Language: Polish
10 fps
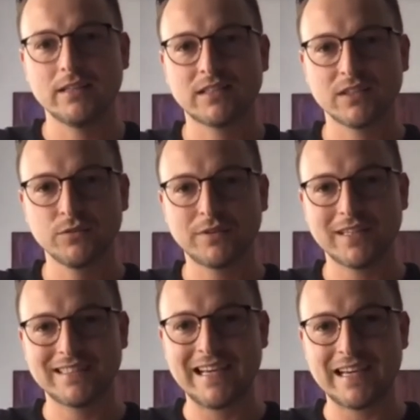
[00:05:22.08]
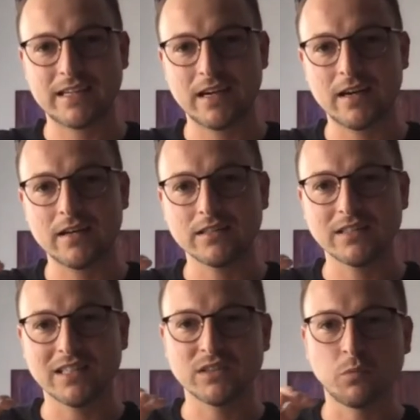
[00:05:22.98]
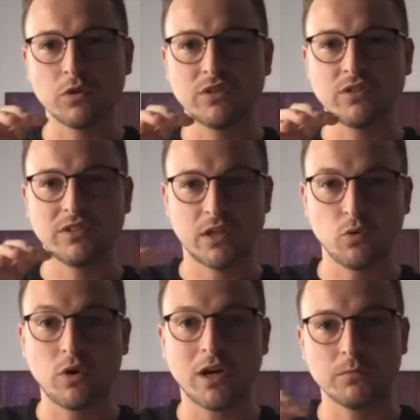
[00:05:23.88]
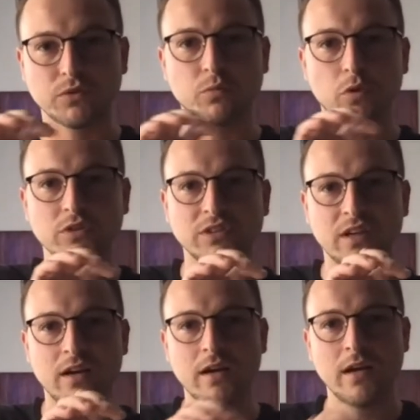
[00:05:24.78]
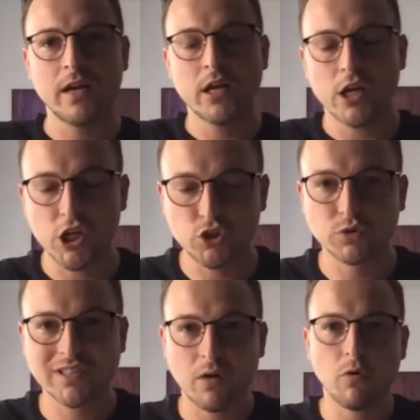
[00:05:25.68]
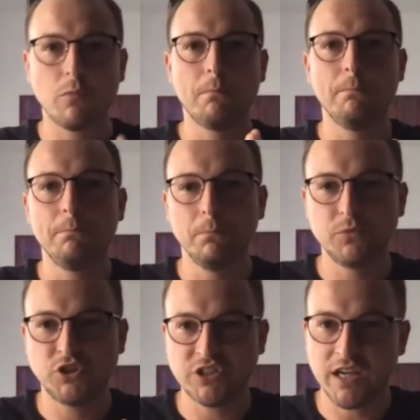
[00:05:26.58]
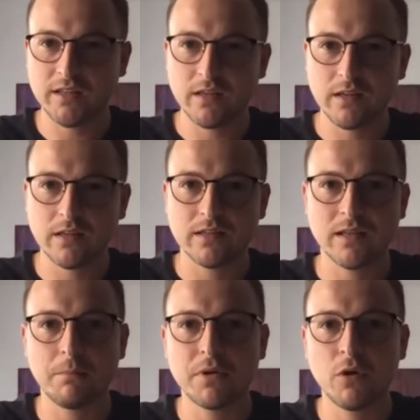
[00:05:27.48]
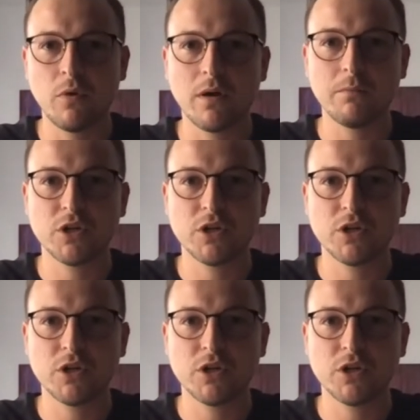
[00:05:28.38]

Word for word: y, wskazówka zegarka za, słońc, za ruchem słońca i rzucało cień na bryłę